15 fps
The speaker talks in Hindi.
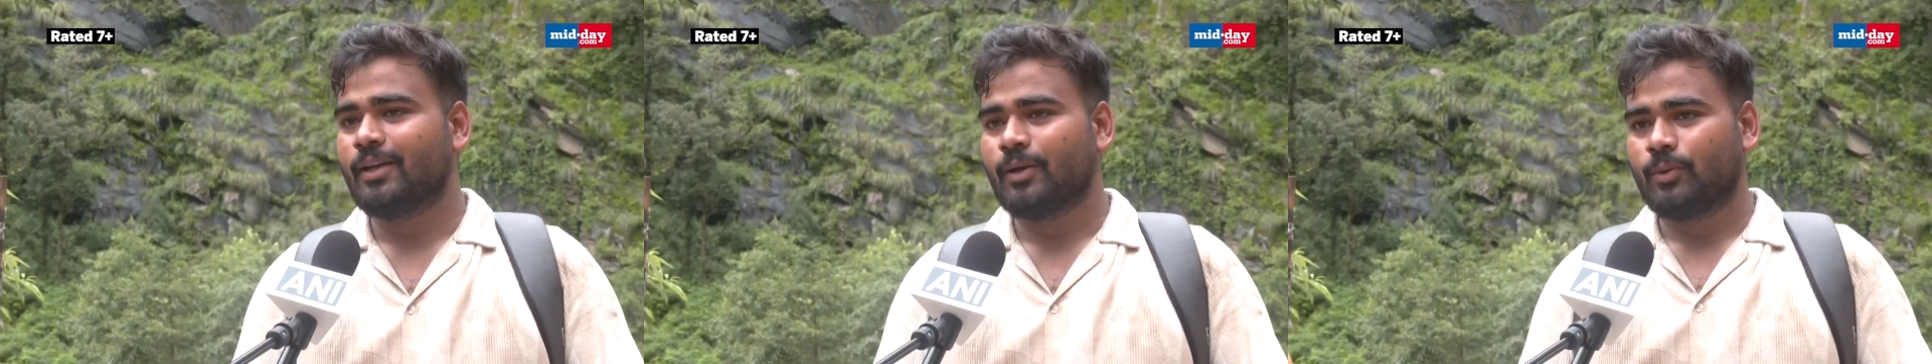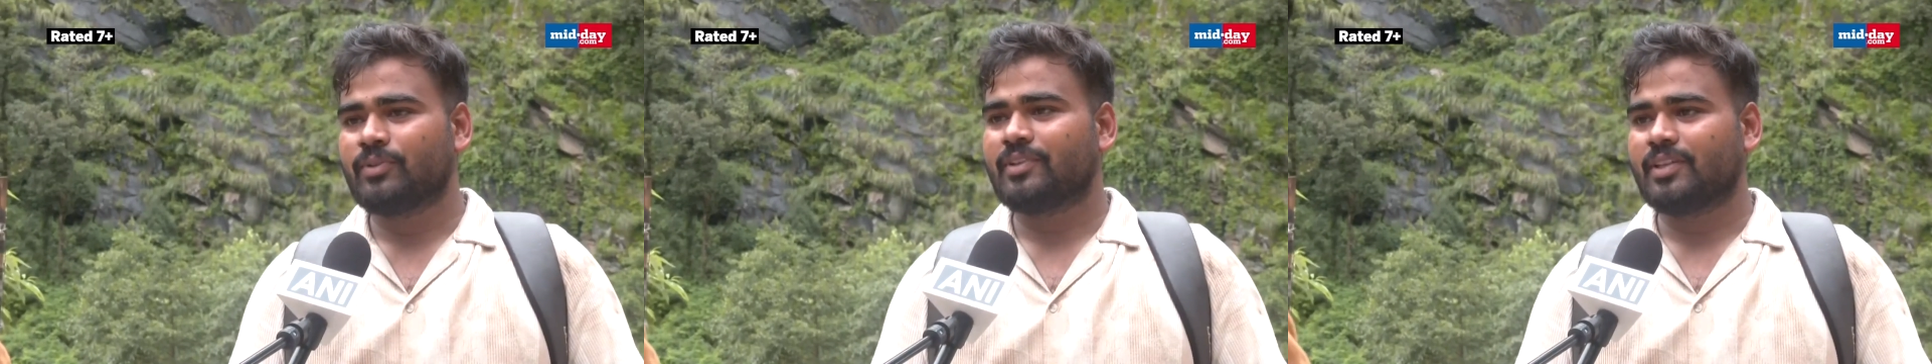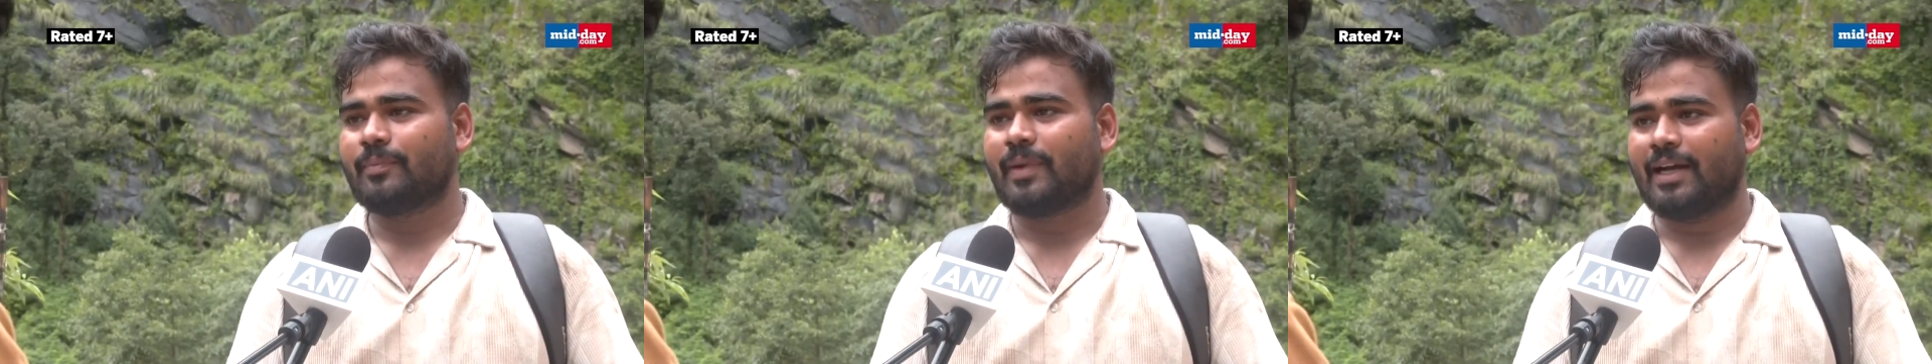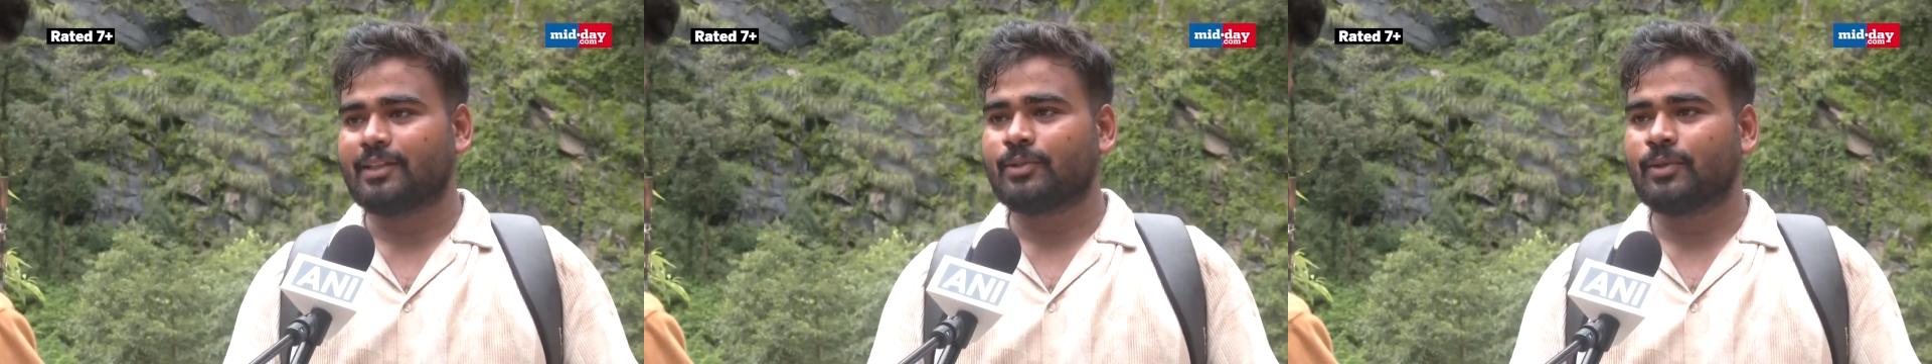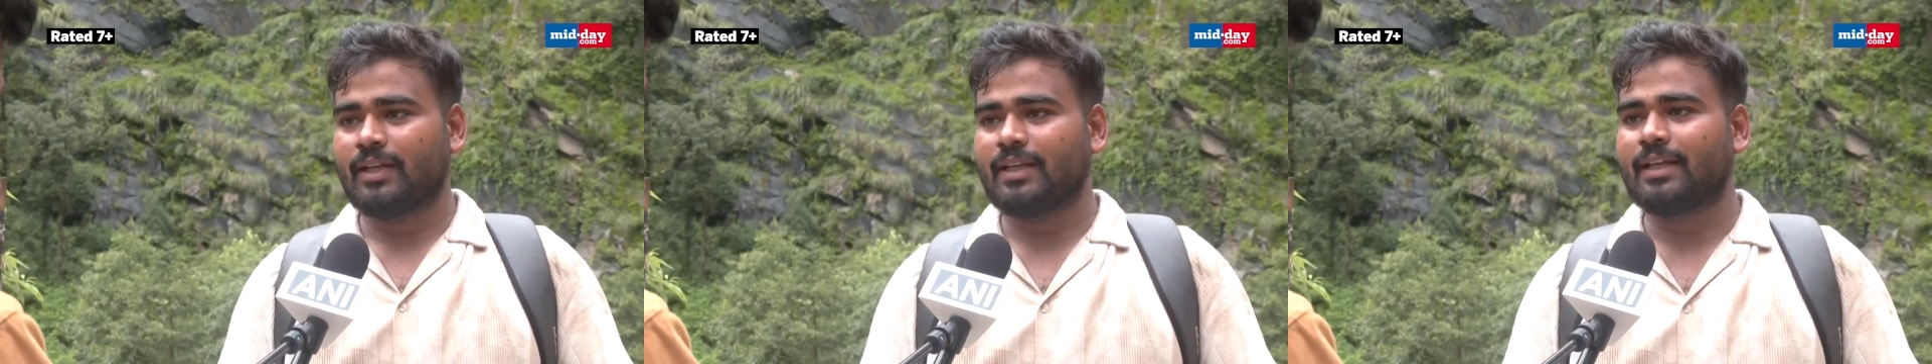उनसे बात
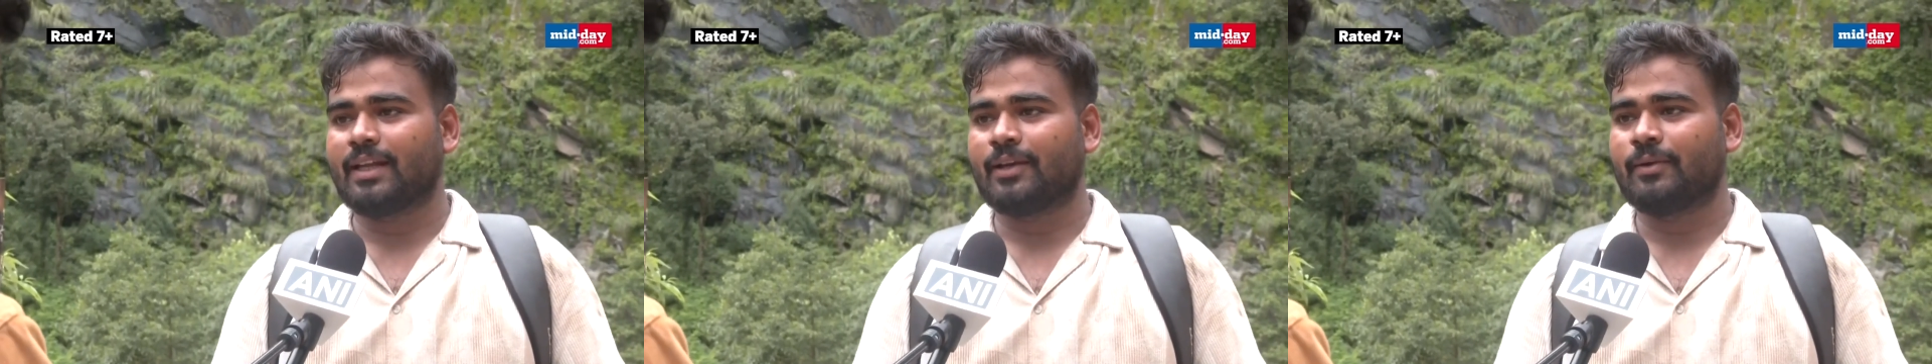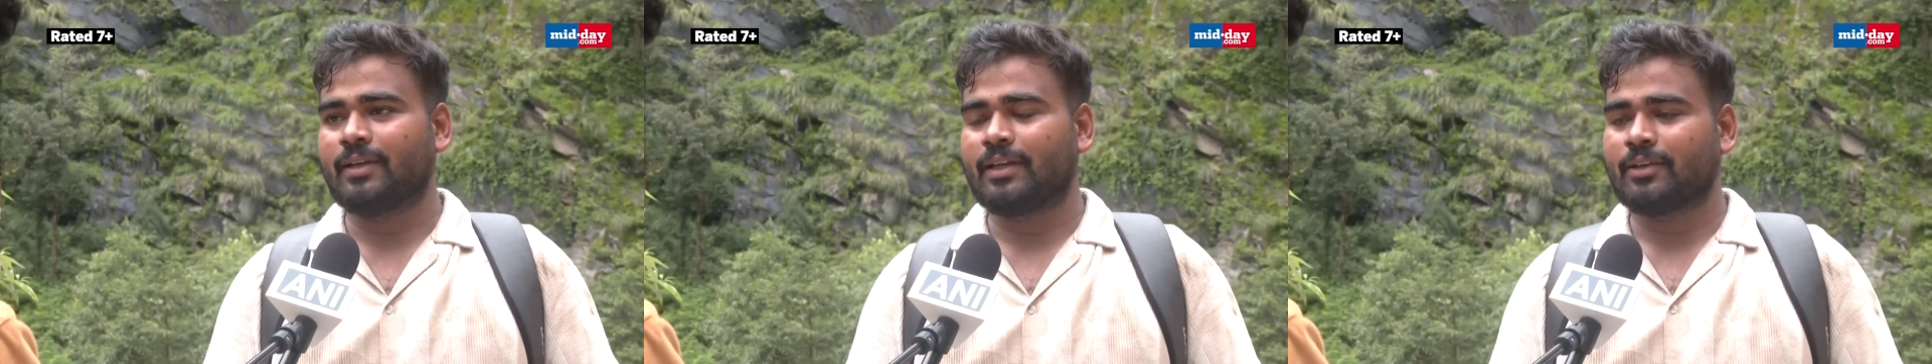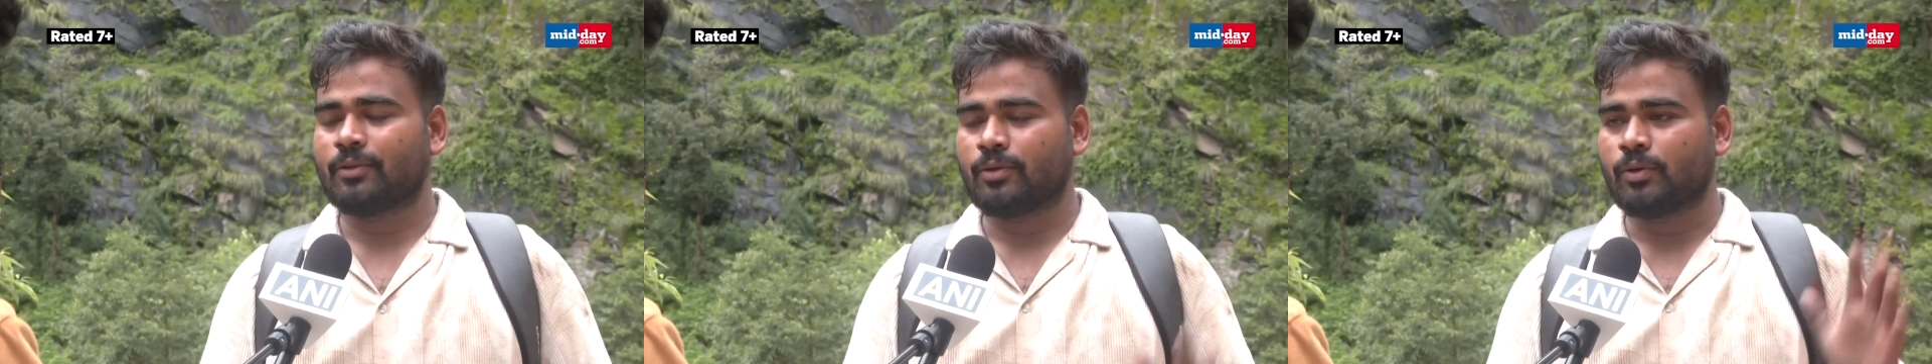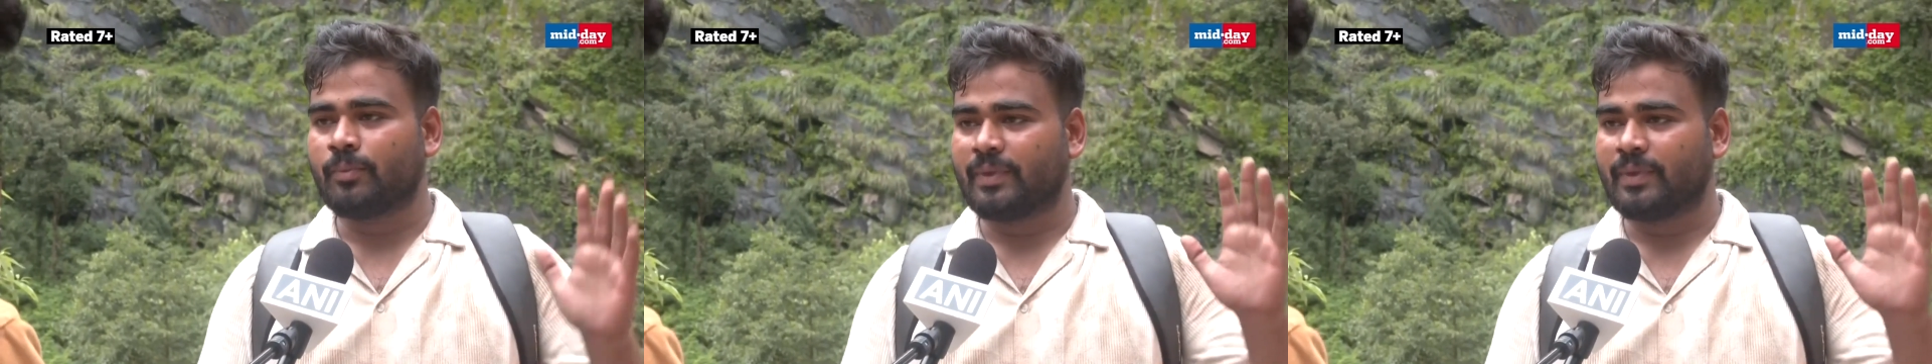हो रही है रेगुलर कि वो